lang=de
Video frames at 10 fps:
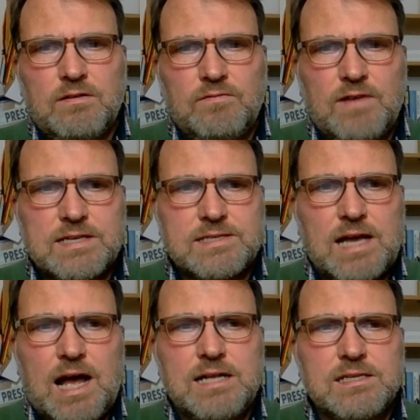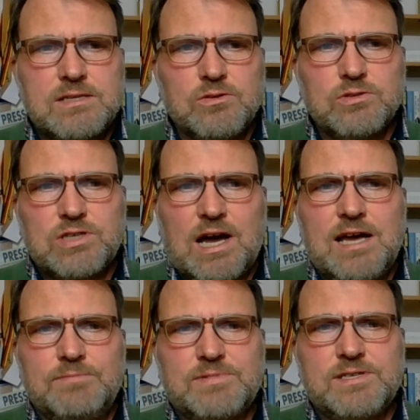Was also
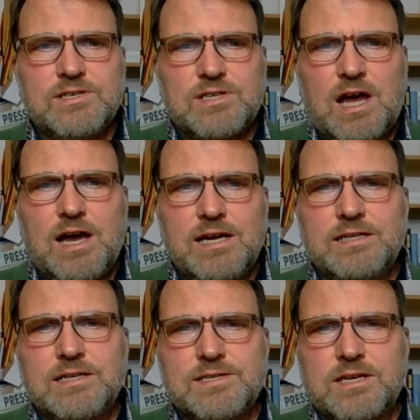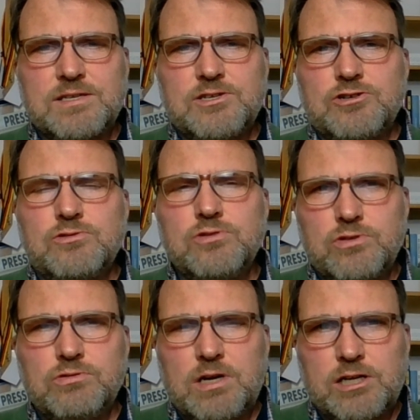treibt sich da in der sächsischen
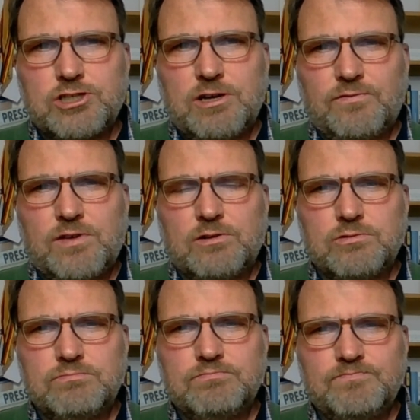Kulturlandschaft herum?